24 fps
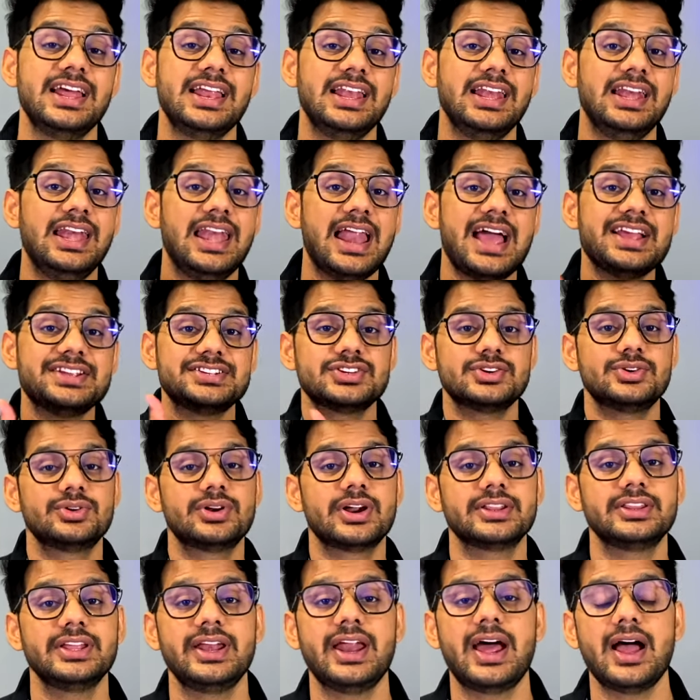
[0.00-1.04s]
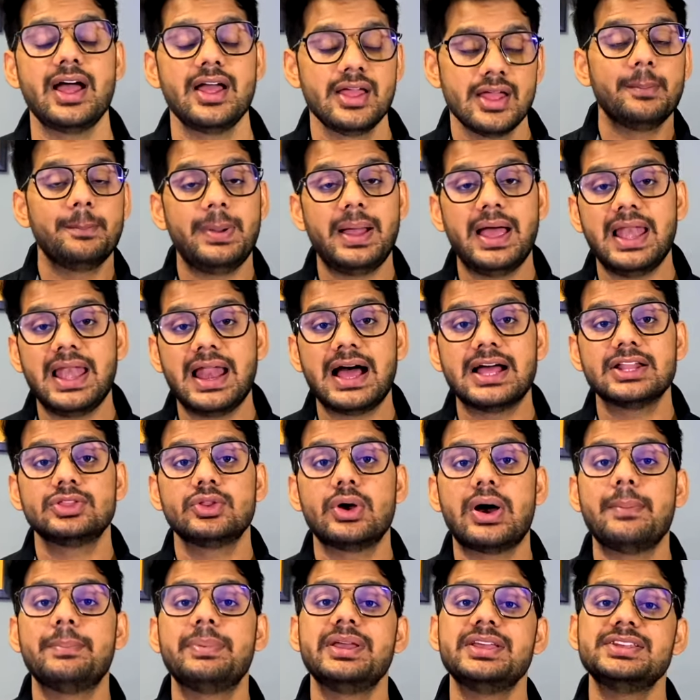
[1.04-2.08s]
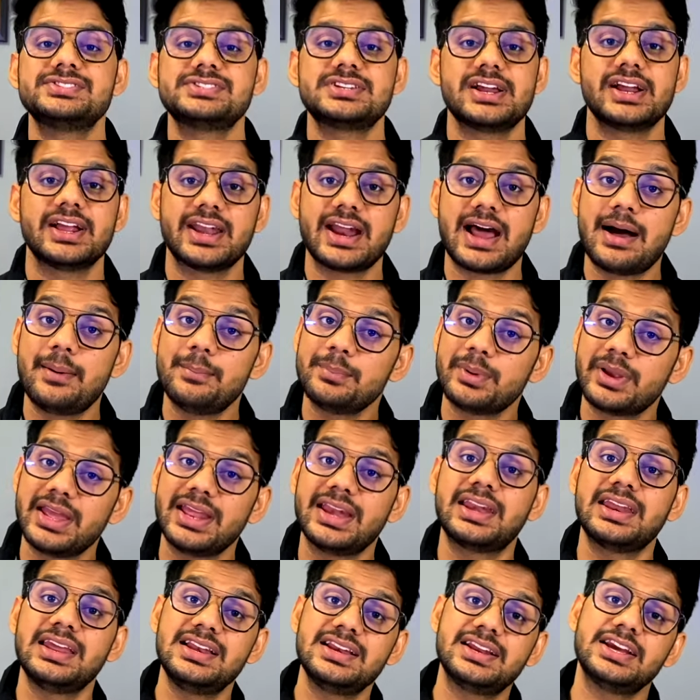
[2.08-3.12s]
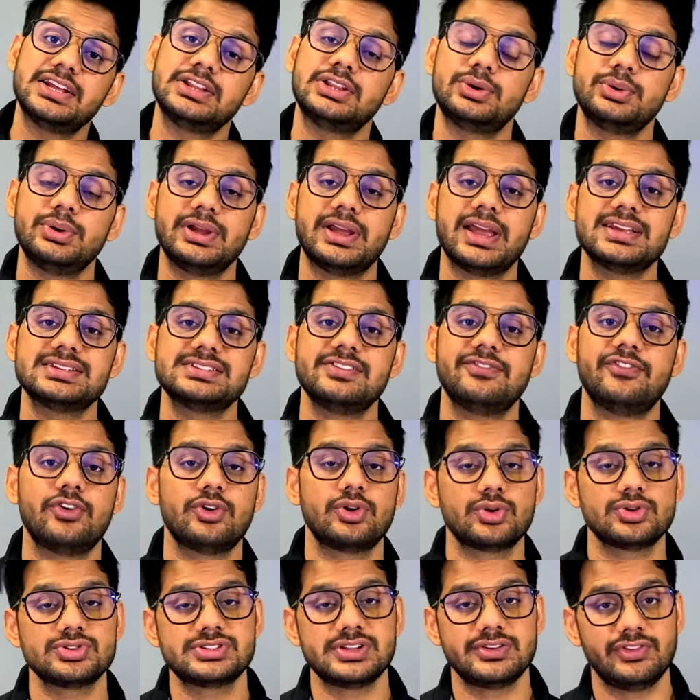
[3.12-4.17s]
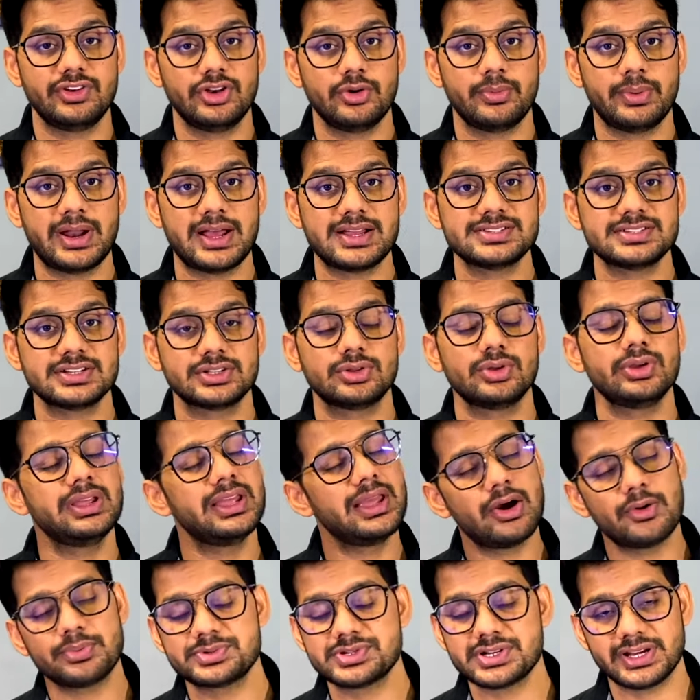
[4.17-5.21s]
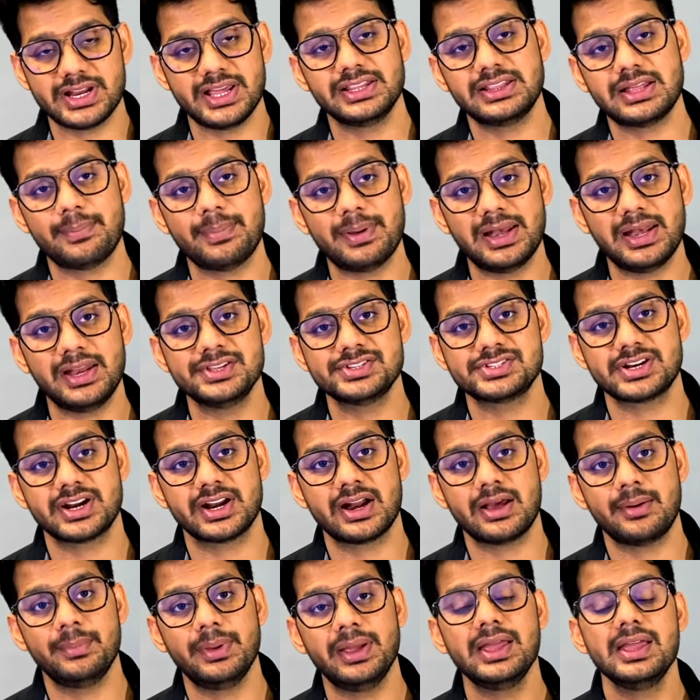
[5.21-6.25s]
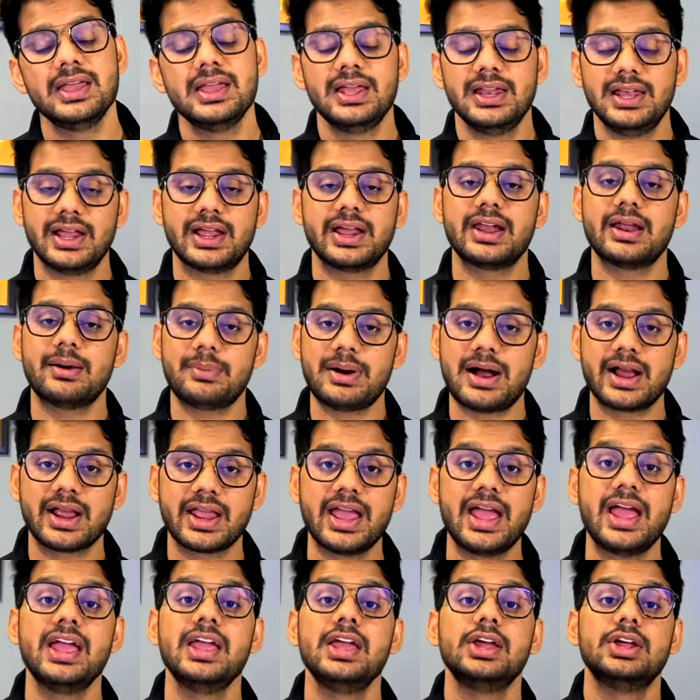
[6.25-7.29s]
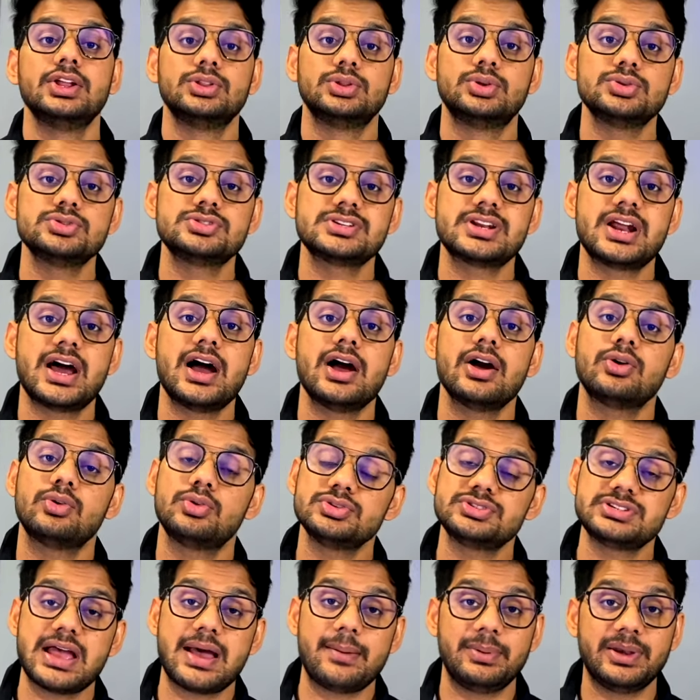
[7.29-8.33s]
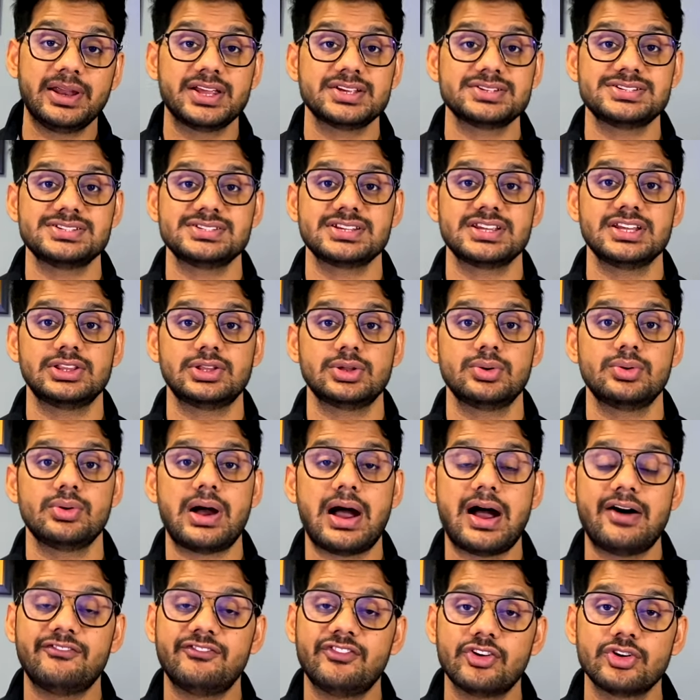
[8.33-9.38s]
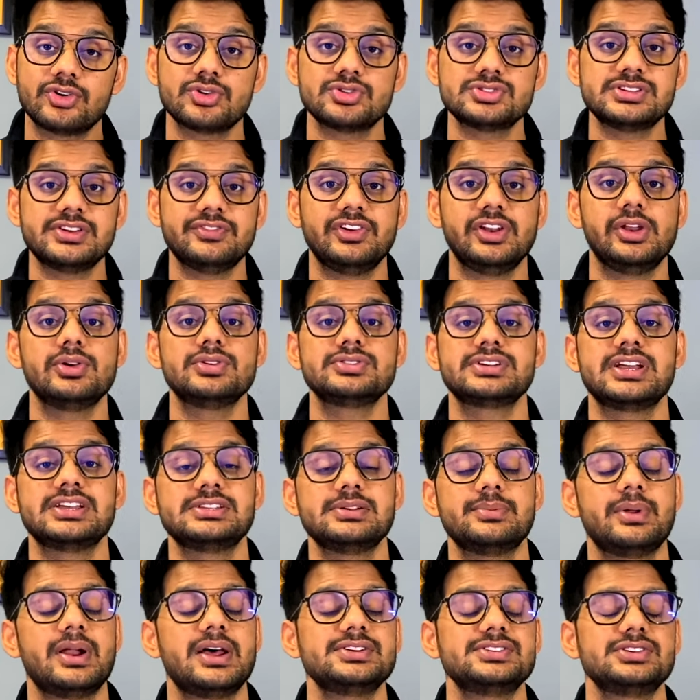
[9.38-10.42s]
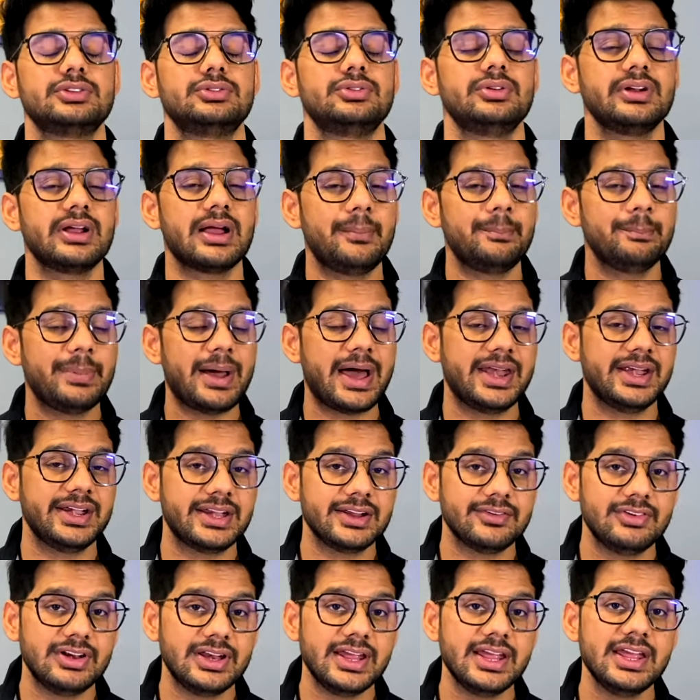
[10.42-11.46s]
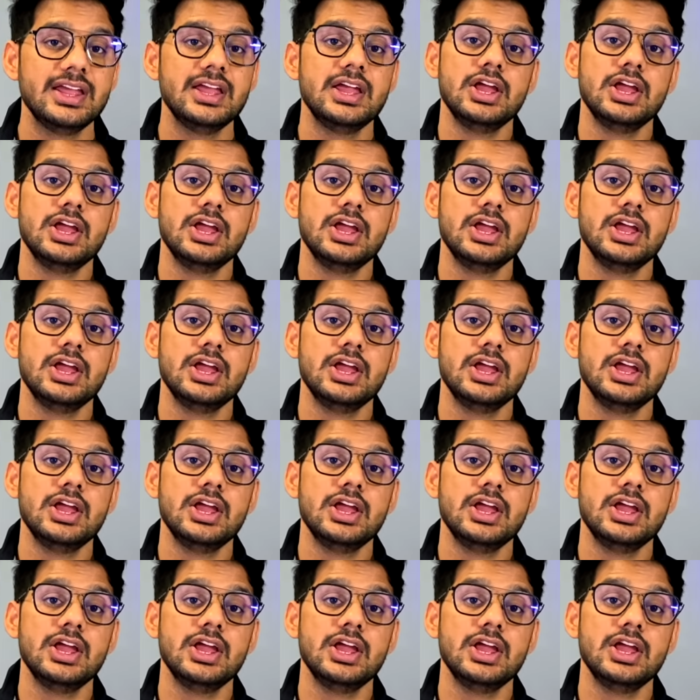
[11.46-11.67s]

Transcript: लाइक जरूर कर देना पहला तो आप इंस्टाग्राम की रील के थ्रू ही कैसे फोटो से वीडियो बना सकते हो ये ऑप्शन नहीं था पहले इंस्टाग्राम में लेकिन अब आ गया है दूसरा कुछ एप्लीकेशन के थ्रू आप फोटो से वीडियोस कैसे बना सकते हो कंपेरेटिवली